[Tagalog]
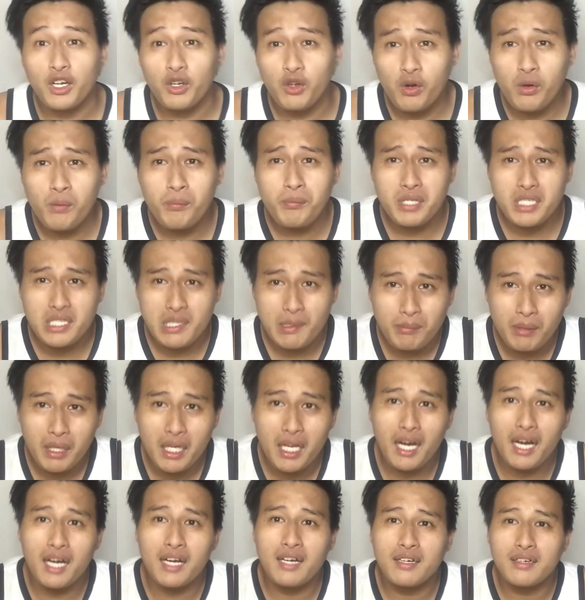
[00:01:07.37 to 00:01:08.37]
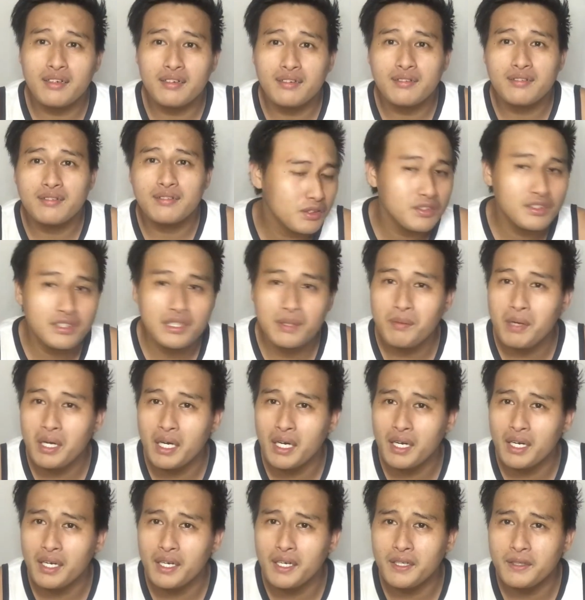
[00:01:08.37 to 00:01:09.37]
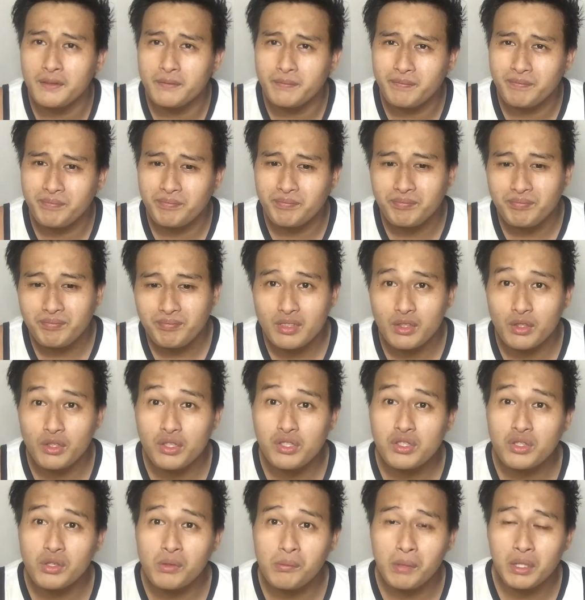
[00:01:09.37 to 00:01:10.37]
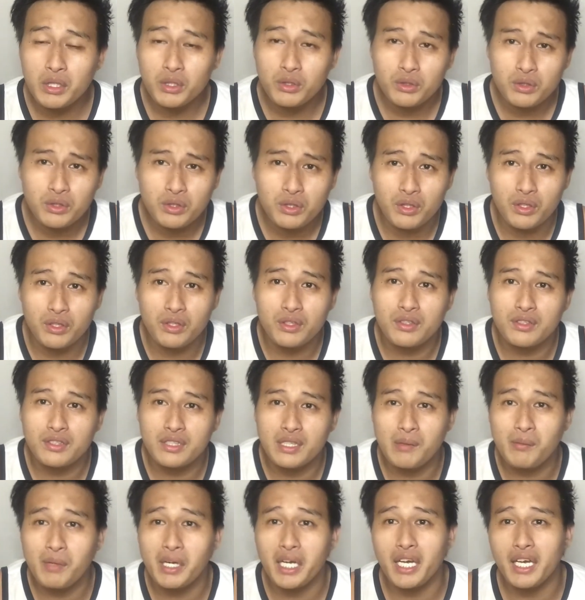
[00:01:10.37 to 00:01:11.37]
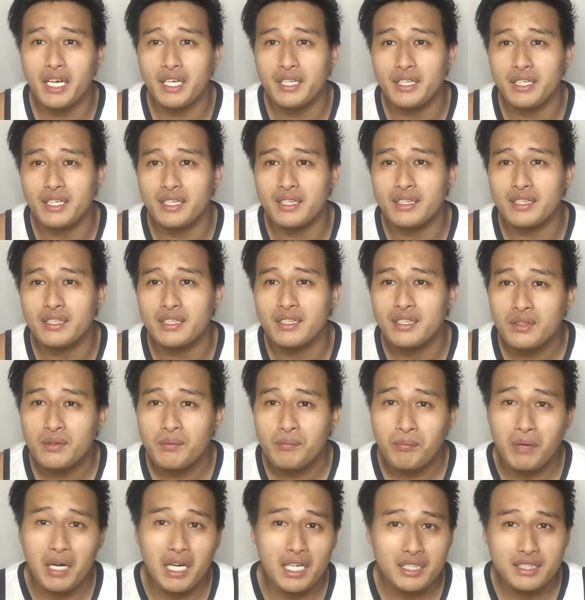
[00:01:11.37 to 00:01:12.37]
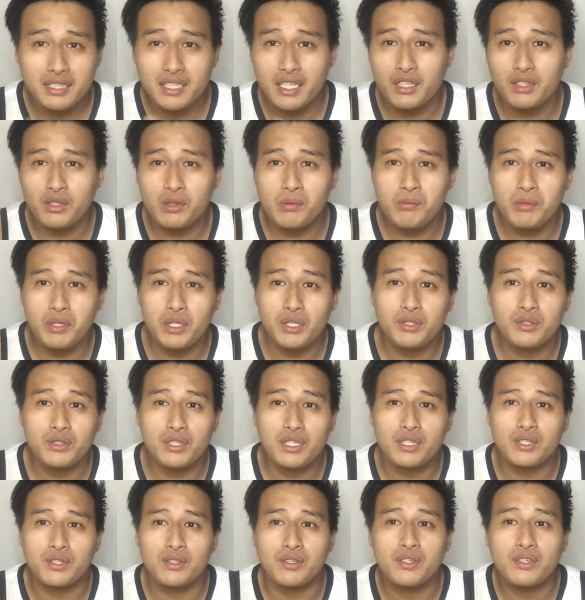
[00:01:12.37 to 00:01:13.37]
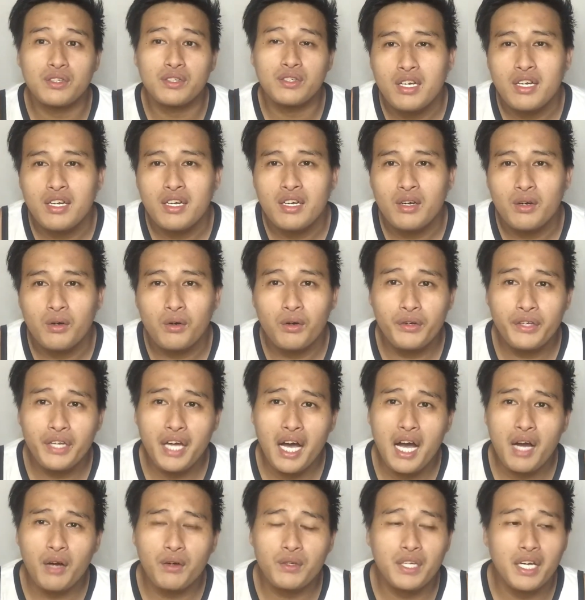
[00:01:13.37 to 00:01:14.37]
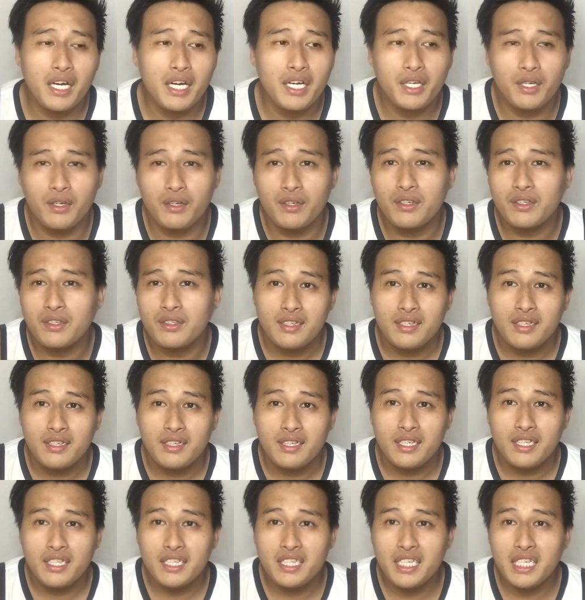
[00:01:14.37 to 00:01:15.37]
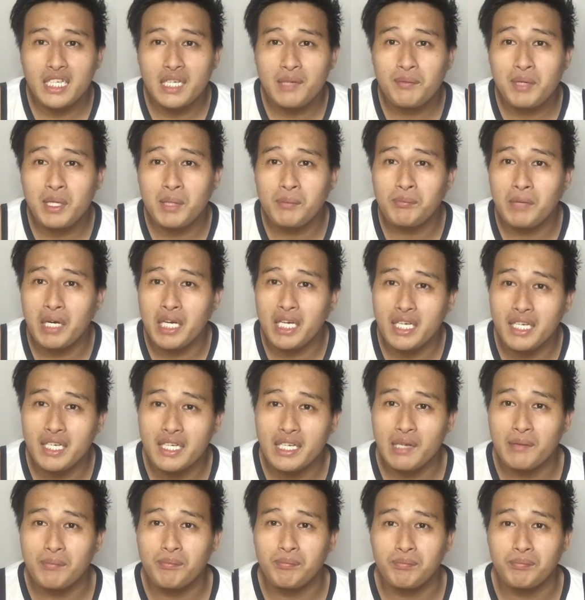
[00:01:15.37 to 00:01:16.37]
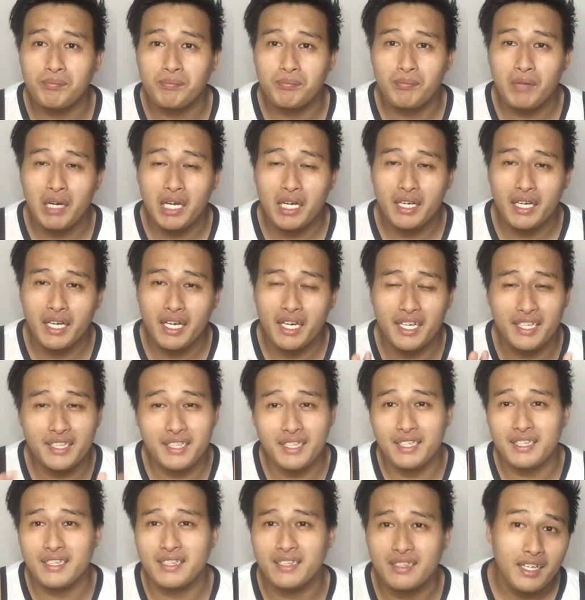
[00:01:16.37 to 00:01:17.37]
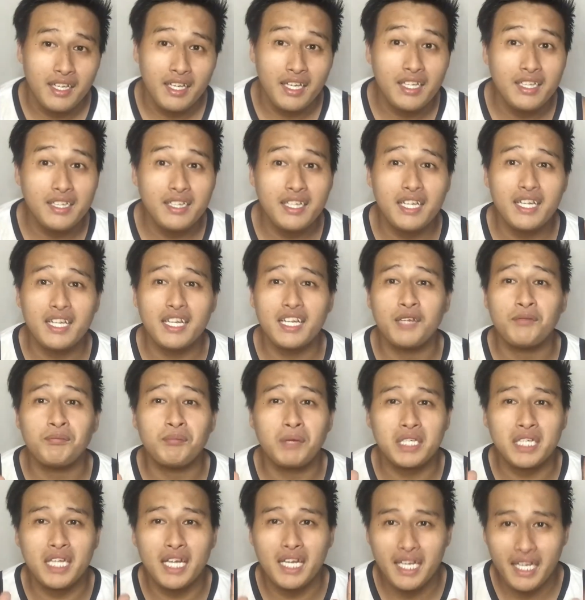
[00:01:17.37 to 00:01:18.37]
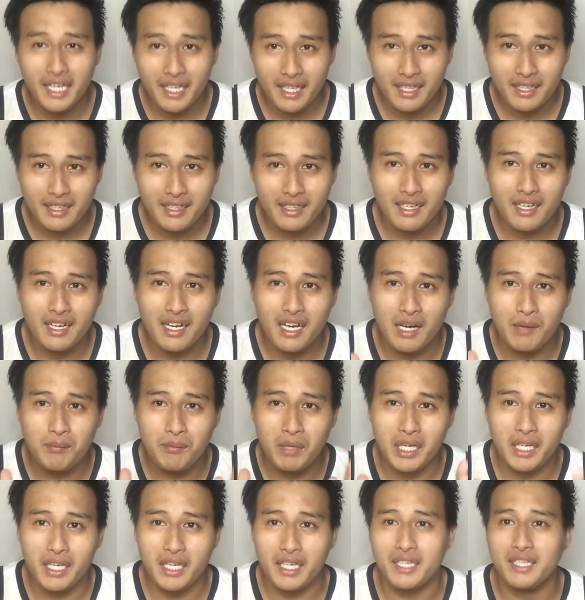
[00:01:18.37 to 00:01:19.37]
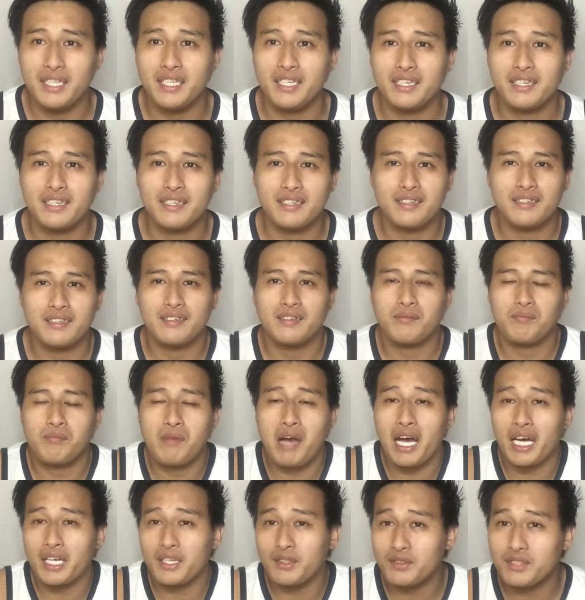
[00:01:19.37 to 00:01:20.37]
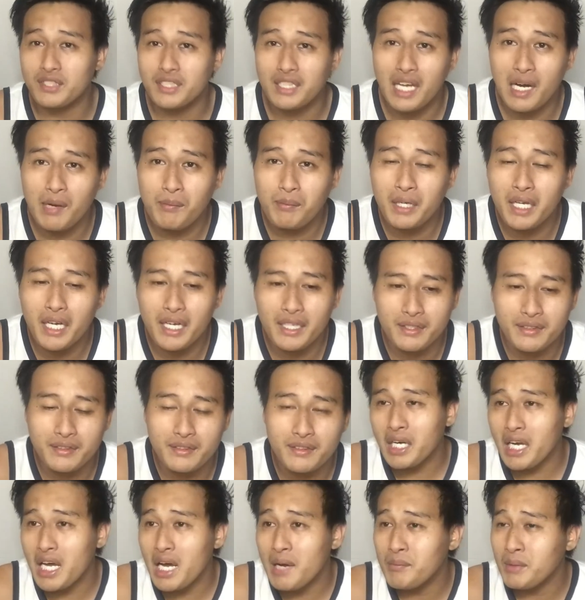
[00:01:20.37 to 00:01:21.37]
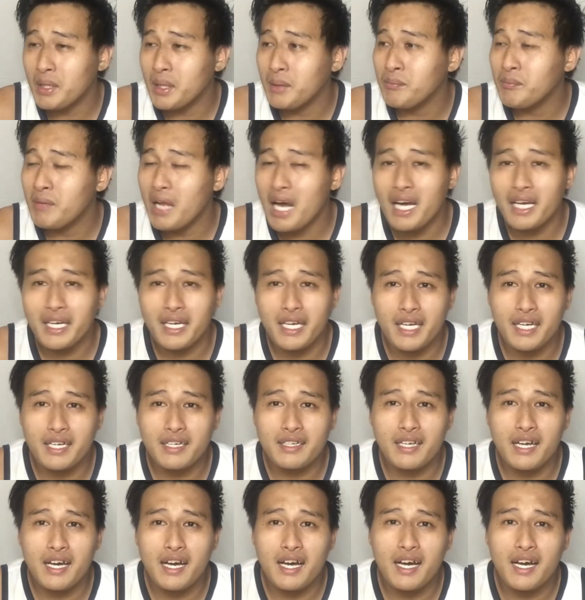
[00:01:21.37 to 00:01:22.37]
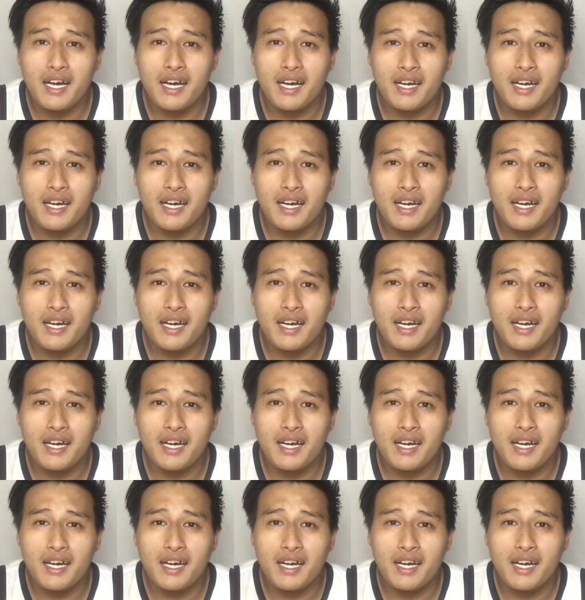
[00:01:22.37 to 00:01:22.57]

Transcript: nag-uumpisa pa lang, dun sa mga gustong matuto na mag-edit para sa itong video na to. Unahan ko na kayo, hindi naman mahirap mag-edit. Hindi rin madali ang mag-edit. Bakit ko sinabi yan? Maraming vlogger na